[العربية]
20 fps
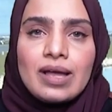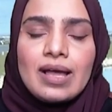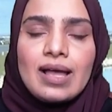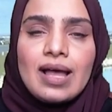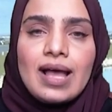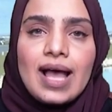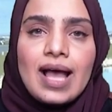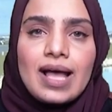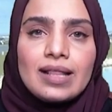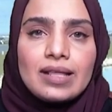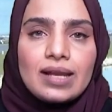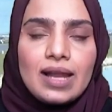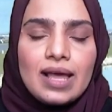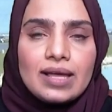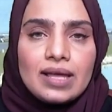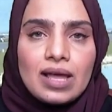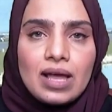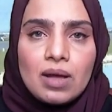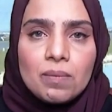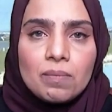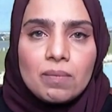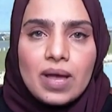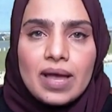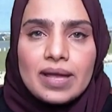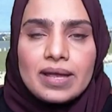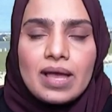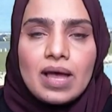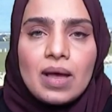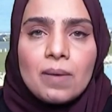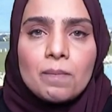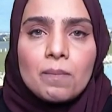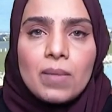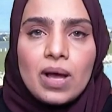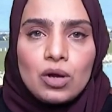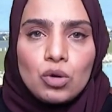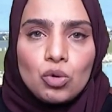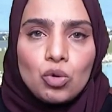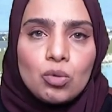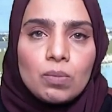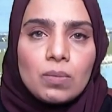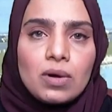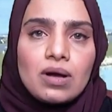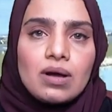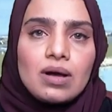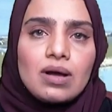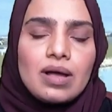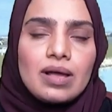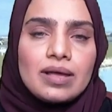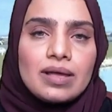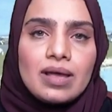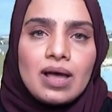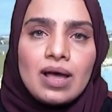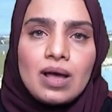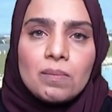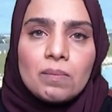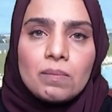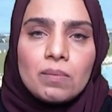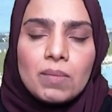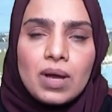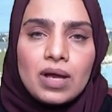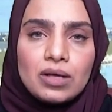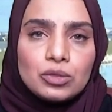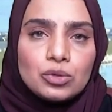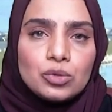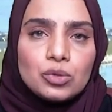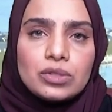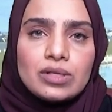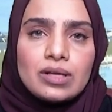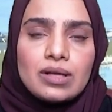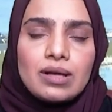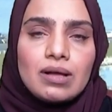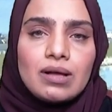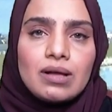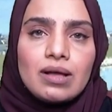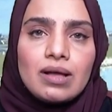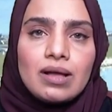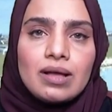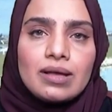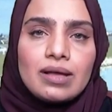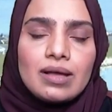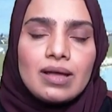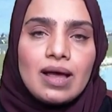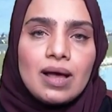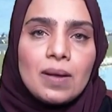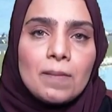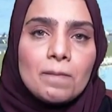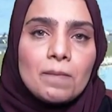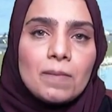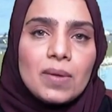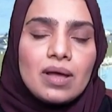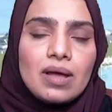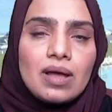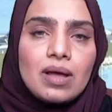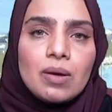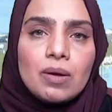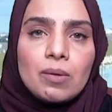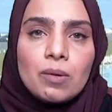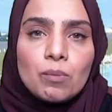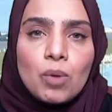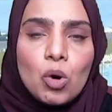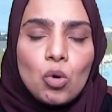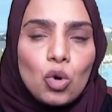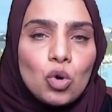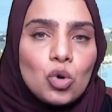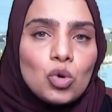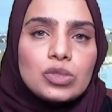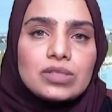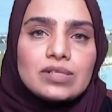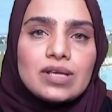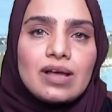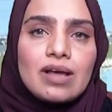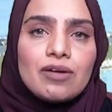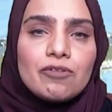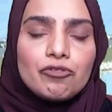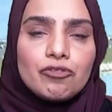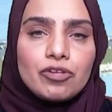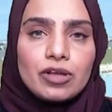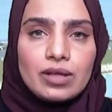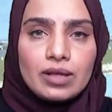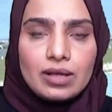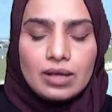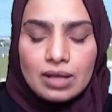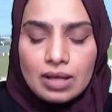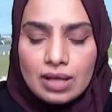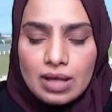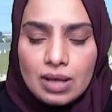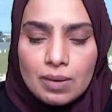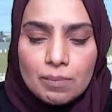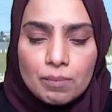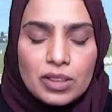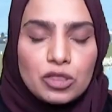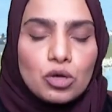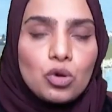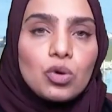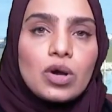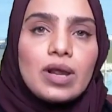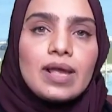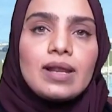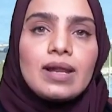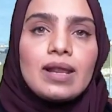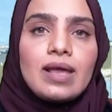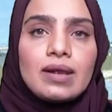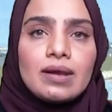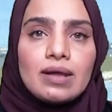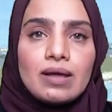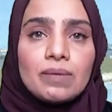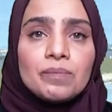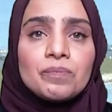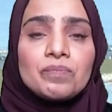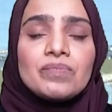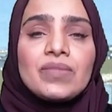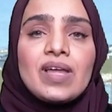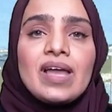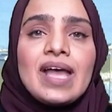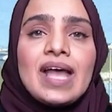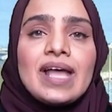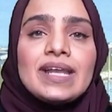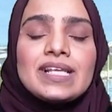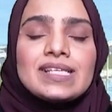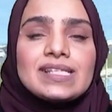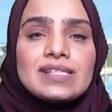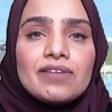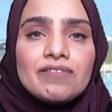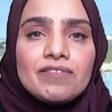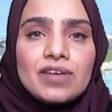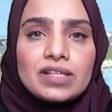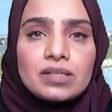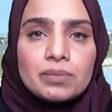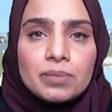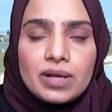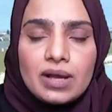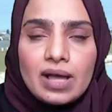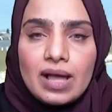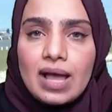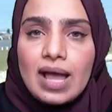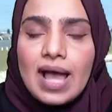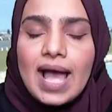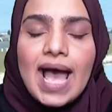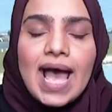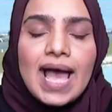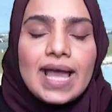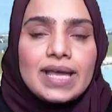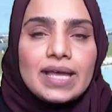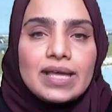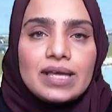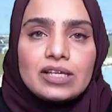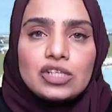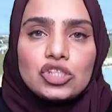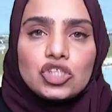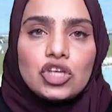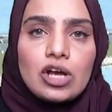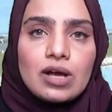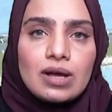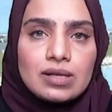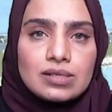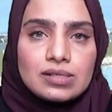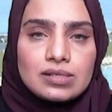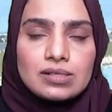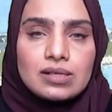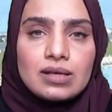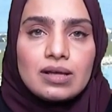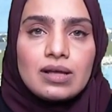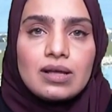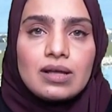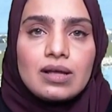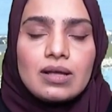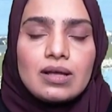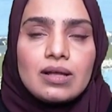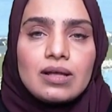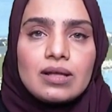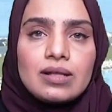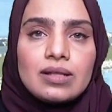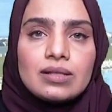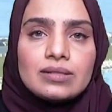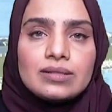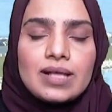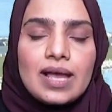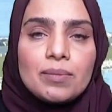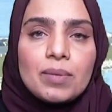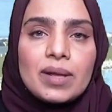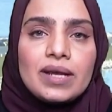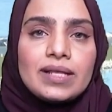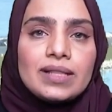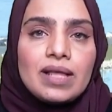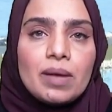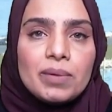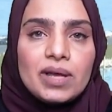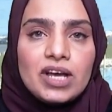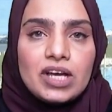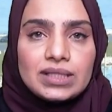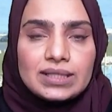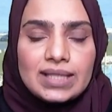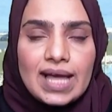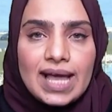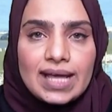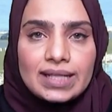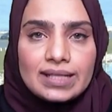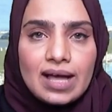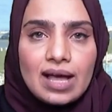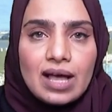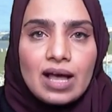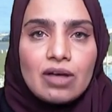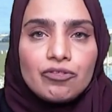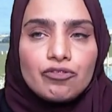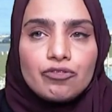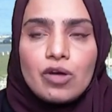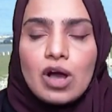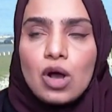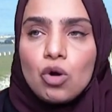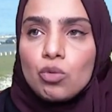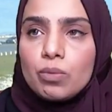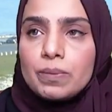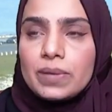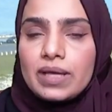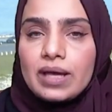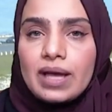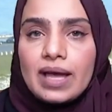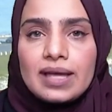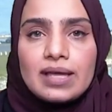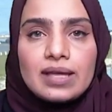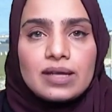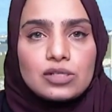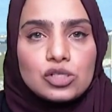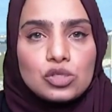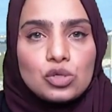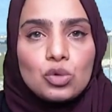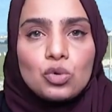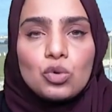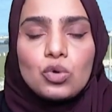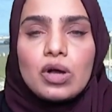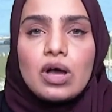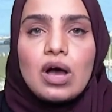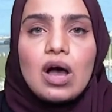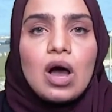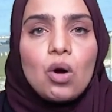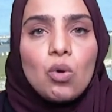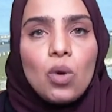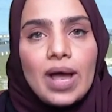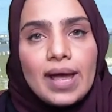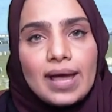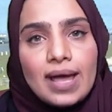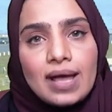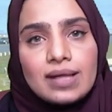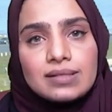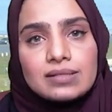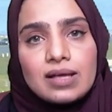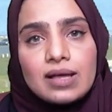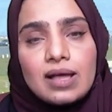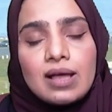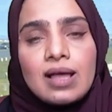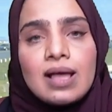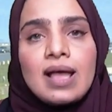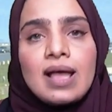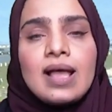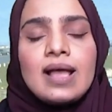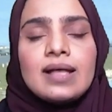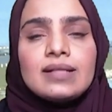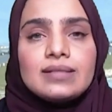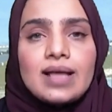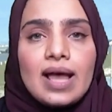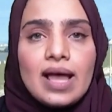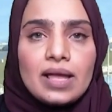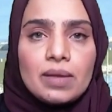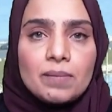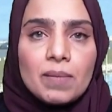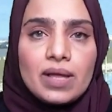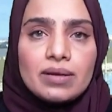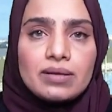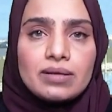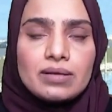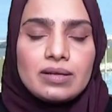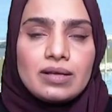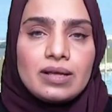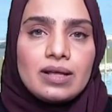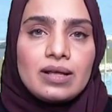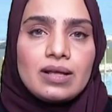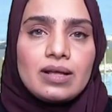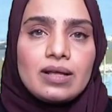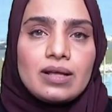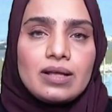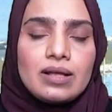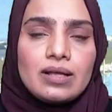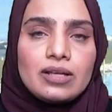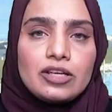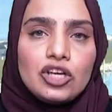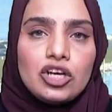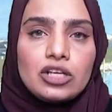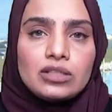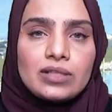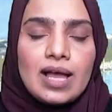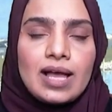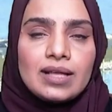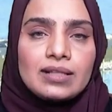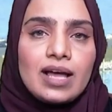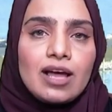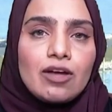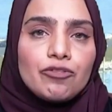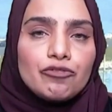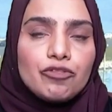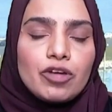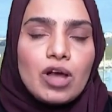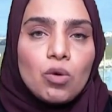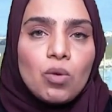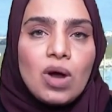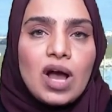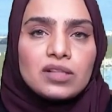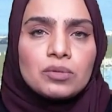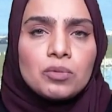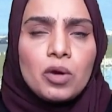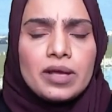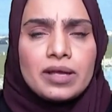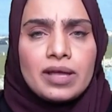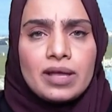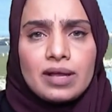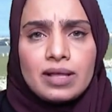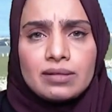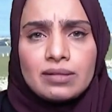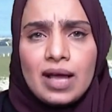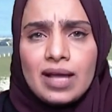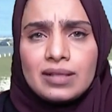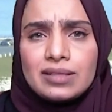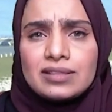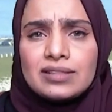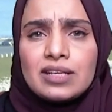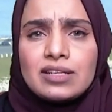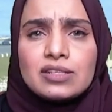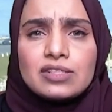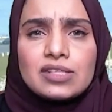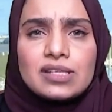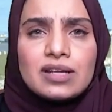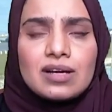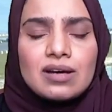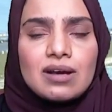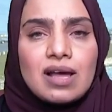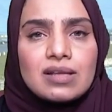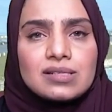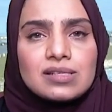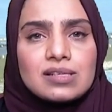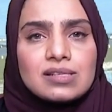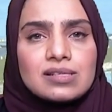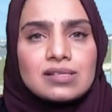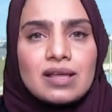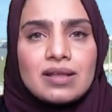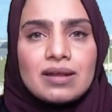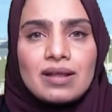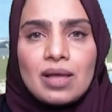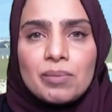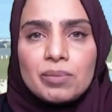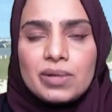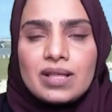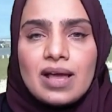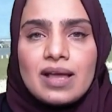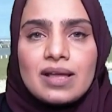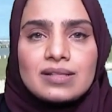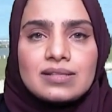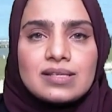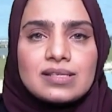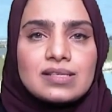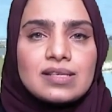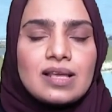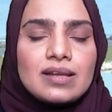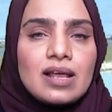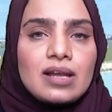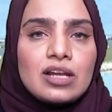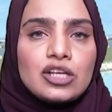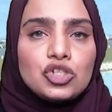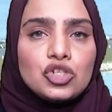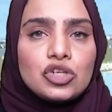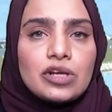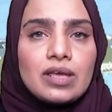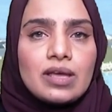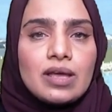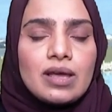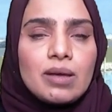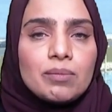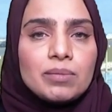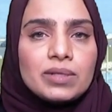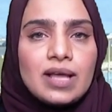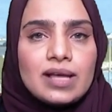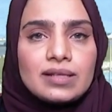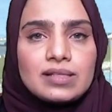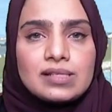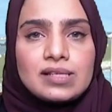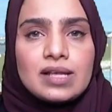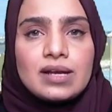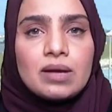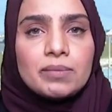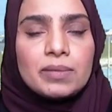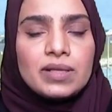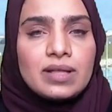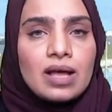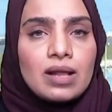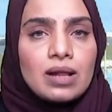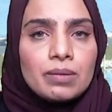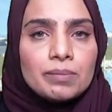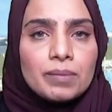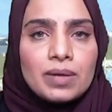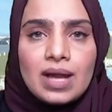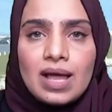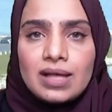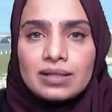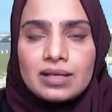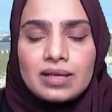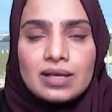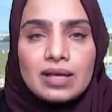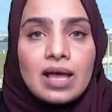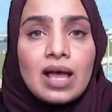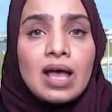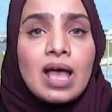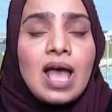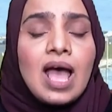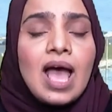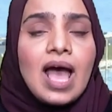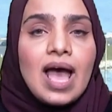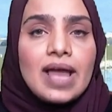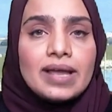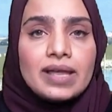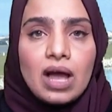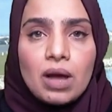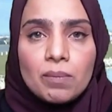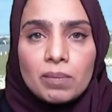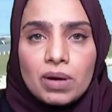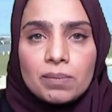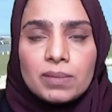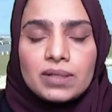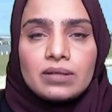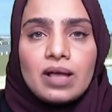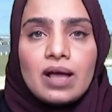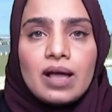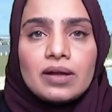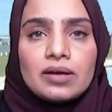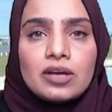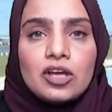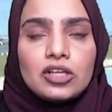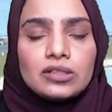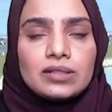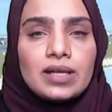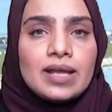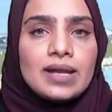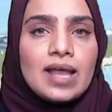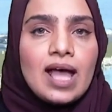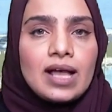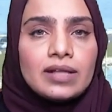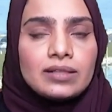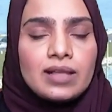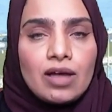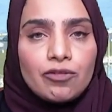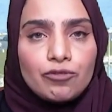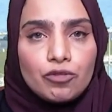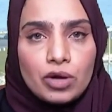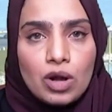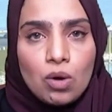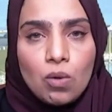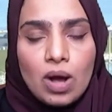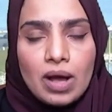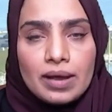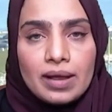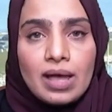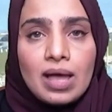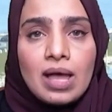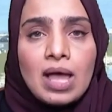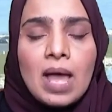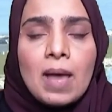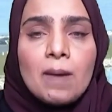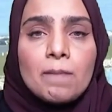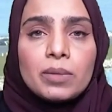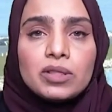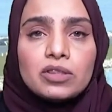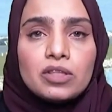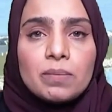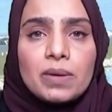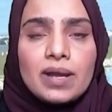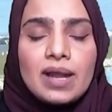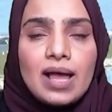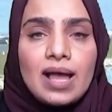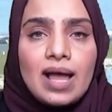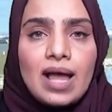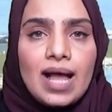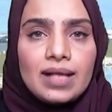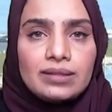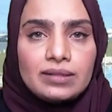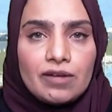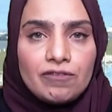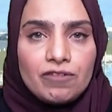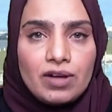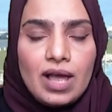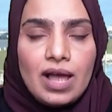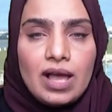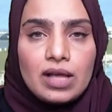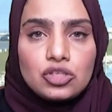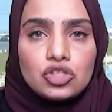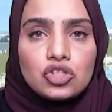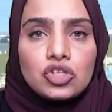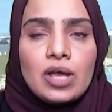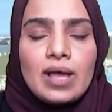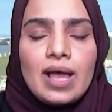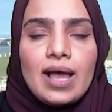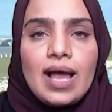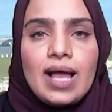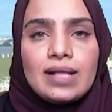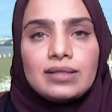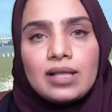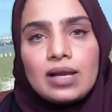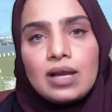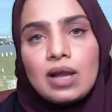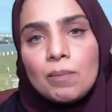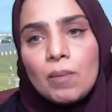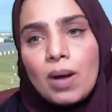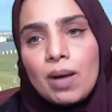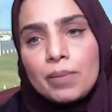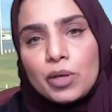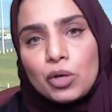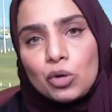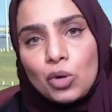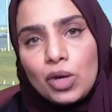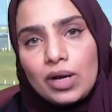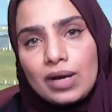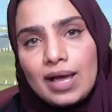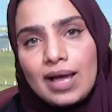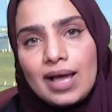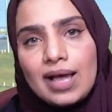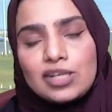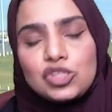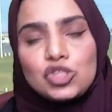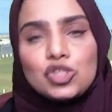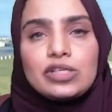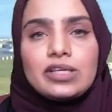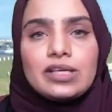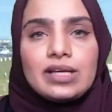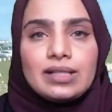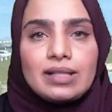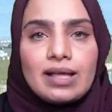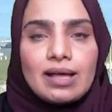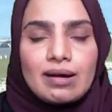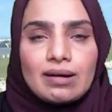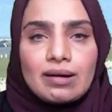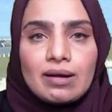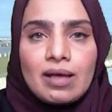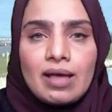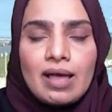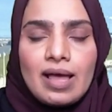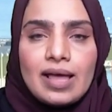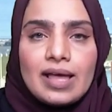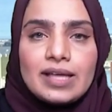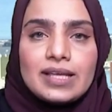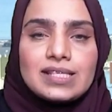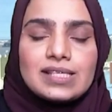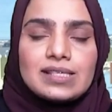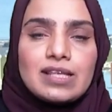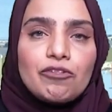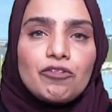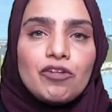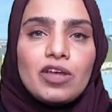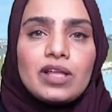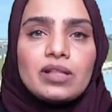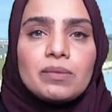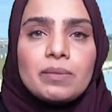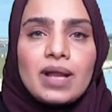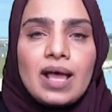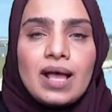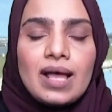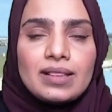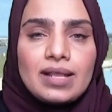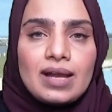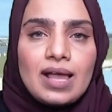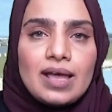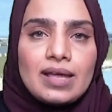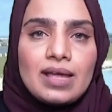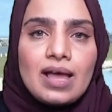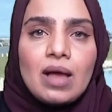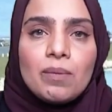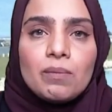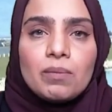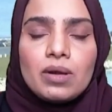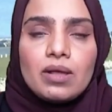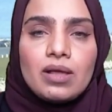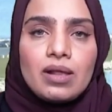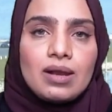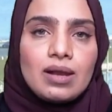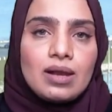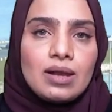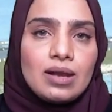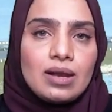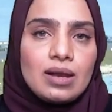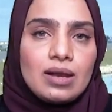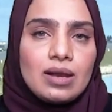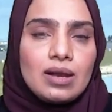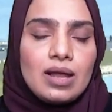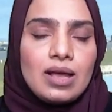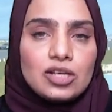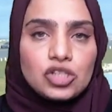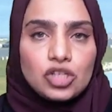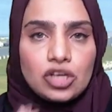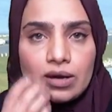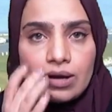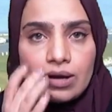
هذه الأيام أيام معلومة أيام معدودة أيام آه، موقوتة في آه، مذكورة إلينا نستفيد منها أي شخص آه، دائما إذا بيحط أهداف أو بيغير سلوكه أو حياته دائما آه، يحط اهداف في اوقات معينه عاده تصير راس السنه بدايه السنه الهجريه بدايه السنه الميلاديه ايام رمضان نحط لنا اهداف ونوايا من ضمنها حتى في الحج حتى اللي ما بيروح الحج يقدر يستفيد من هذه الايام العشره